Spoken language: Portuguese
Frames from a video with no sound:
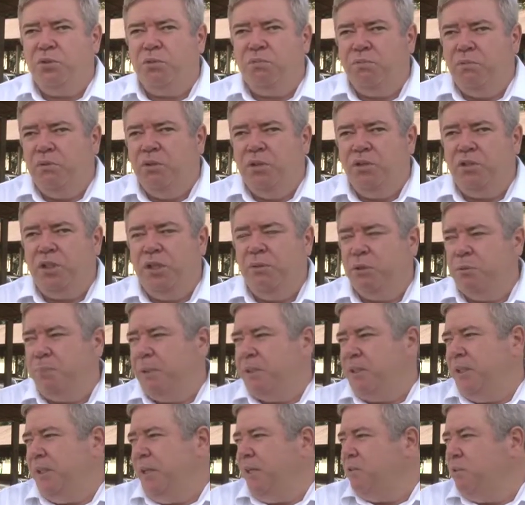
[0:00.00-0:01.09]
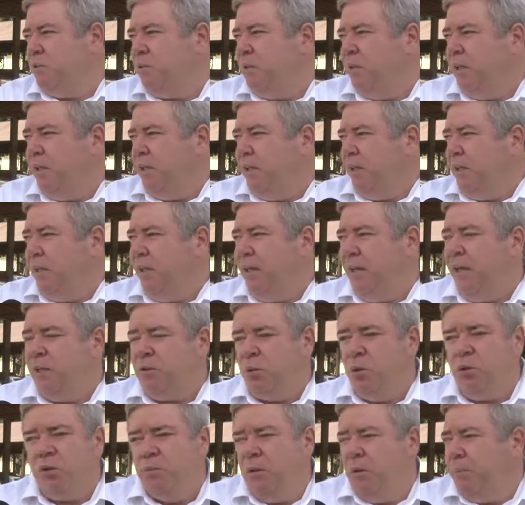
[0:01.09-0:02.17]
nós temos pacientes é, a
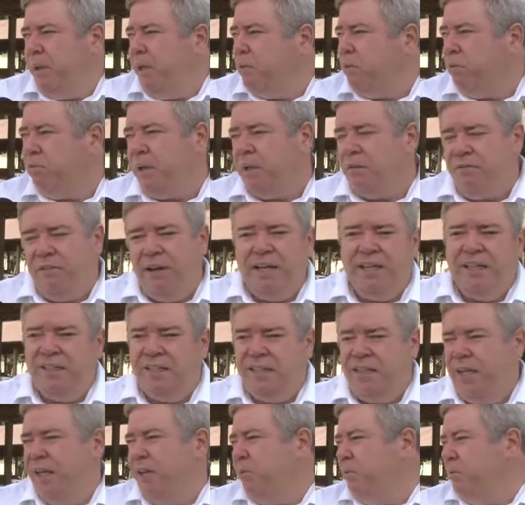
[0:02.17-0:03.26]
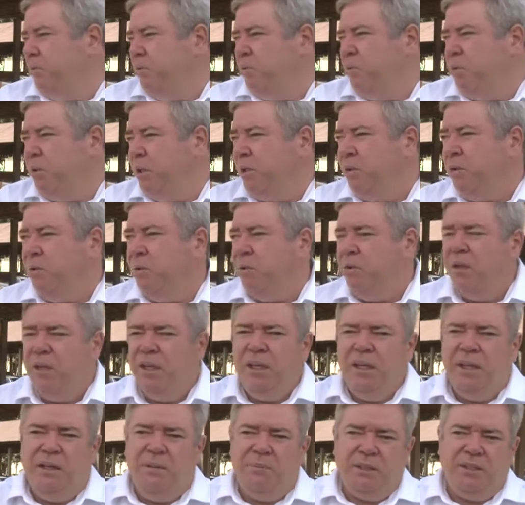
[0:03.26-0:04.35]
todo momento em vaga zero no corredor,
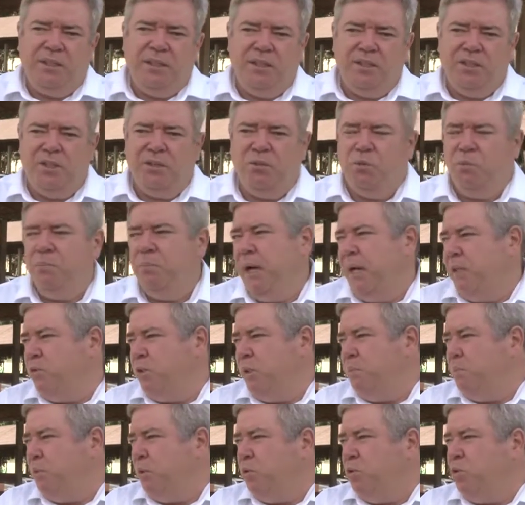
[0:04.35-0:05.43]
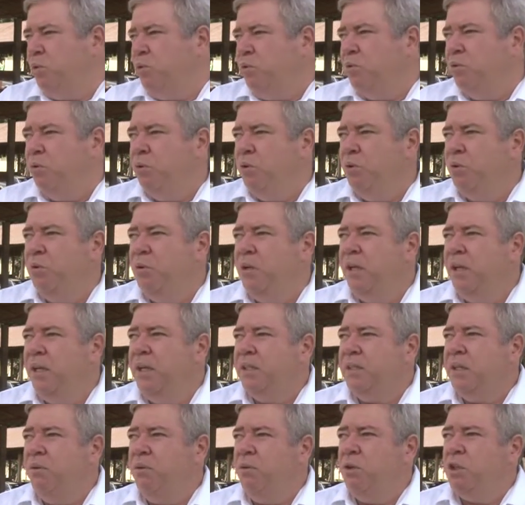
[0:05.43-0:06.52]
pacientes entubados em pronto-socorro.
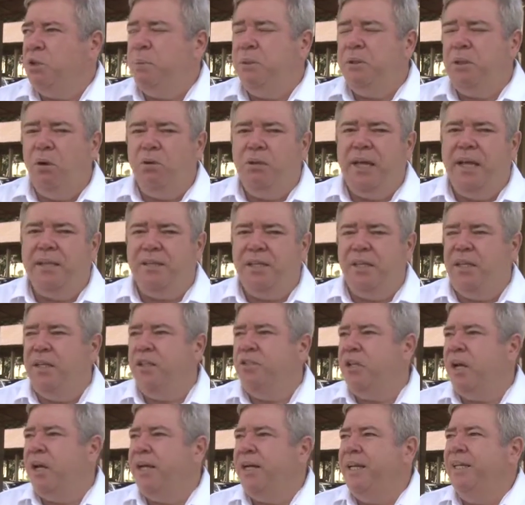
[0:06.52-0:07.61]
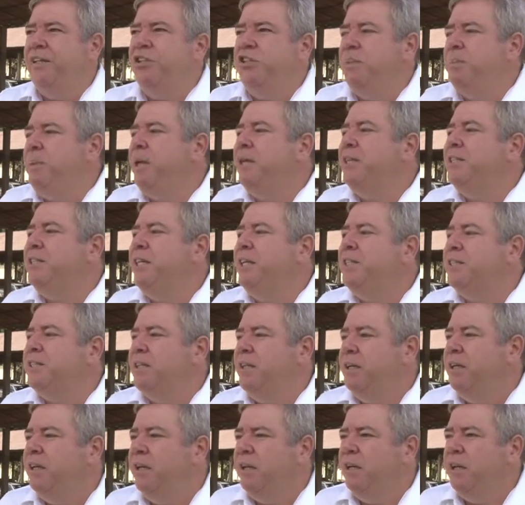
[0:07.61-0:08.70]
Então é um hospital que atende a grande
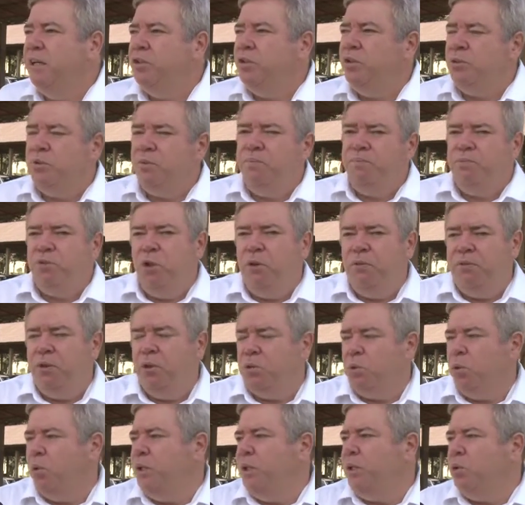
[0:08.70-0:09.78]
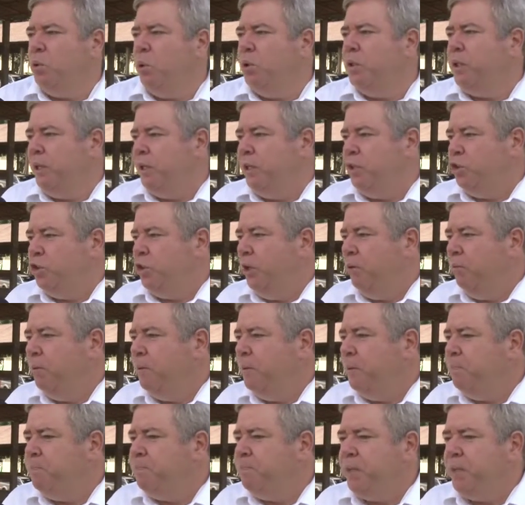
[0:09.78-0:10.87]
emergência de Teoflotone e toda a região.
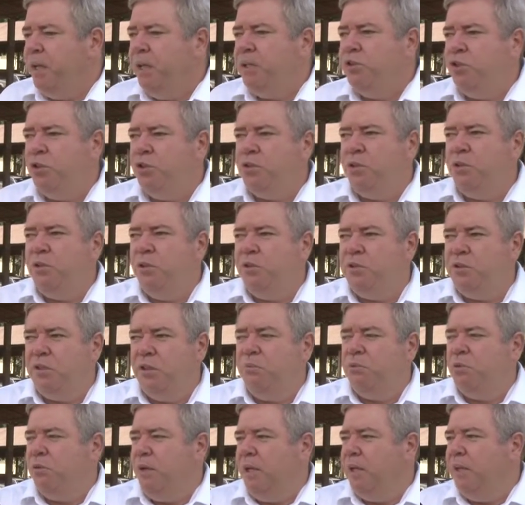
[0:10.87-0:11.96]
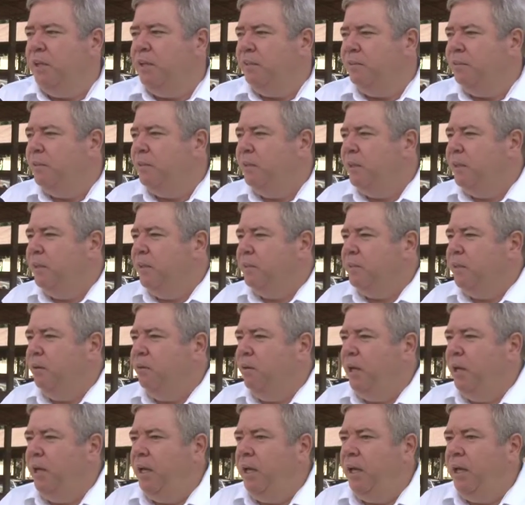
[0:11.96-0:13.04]
É disso que nós estamos falando.
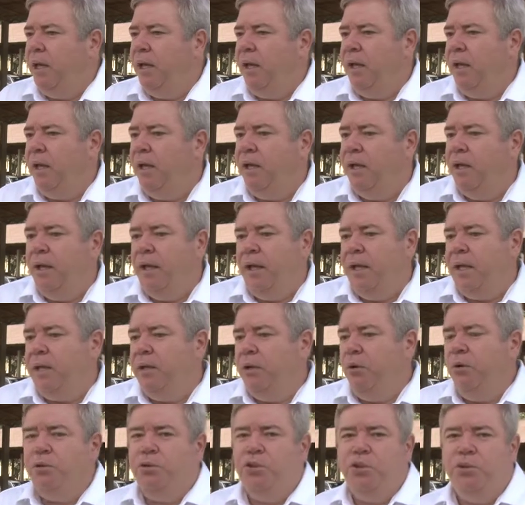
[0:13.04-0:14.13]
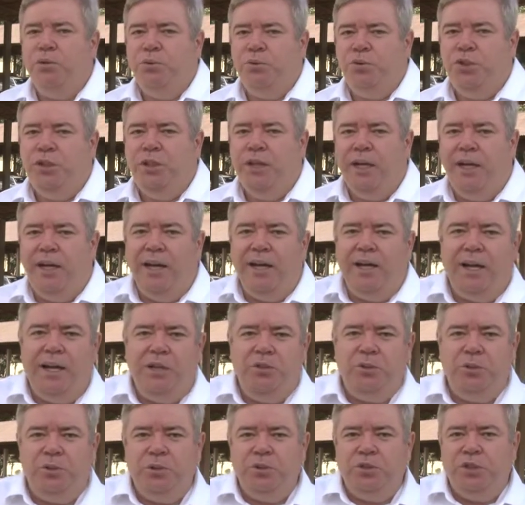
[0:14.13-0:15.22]
Então é, é, é a neurocirurgia, é a
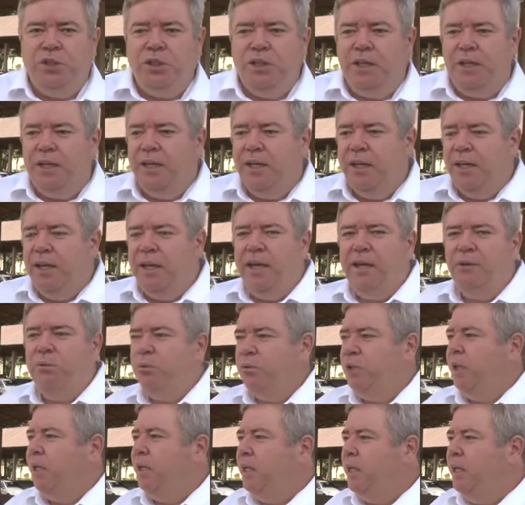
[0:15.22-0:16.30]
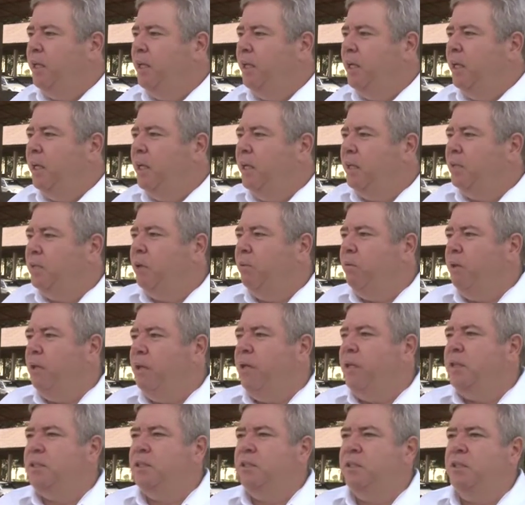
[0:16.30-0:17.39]
cardiologia, é a UTI. Então
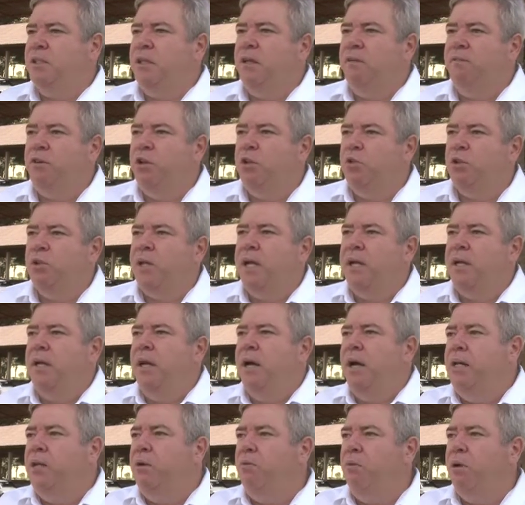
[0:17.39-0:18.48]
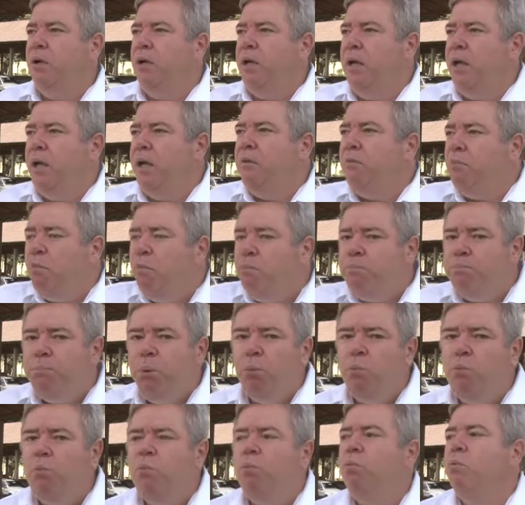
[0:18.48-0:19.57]
esses serviços ganham um
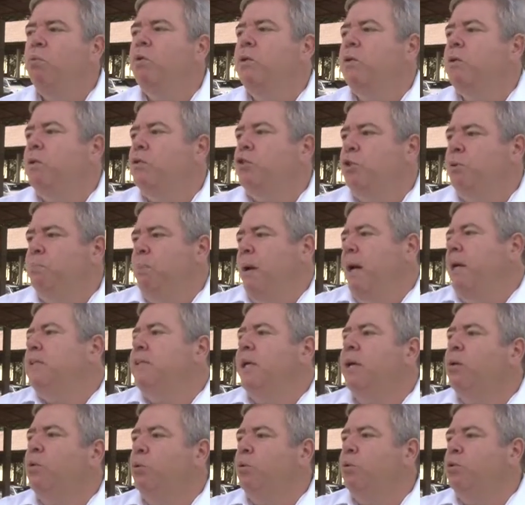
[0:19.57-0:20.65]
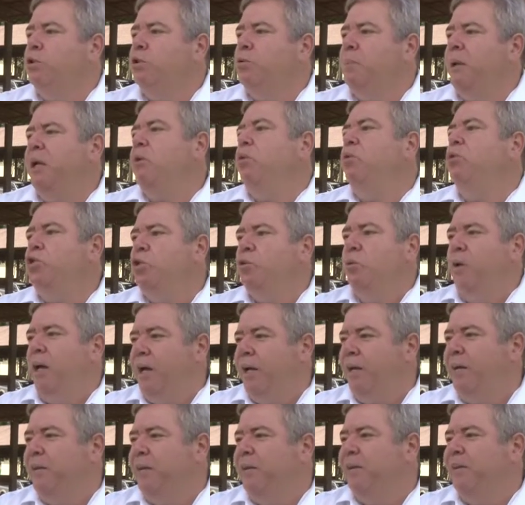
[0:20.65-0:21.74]
boom de mais recursos para
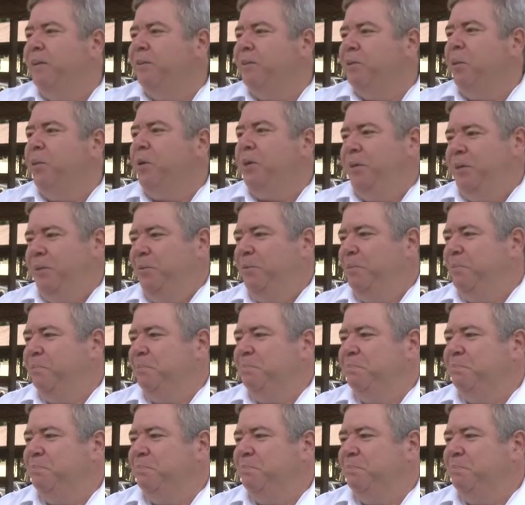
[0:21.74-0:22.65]
continuar tocando.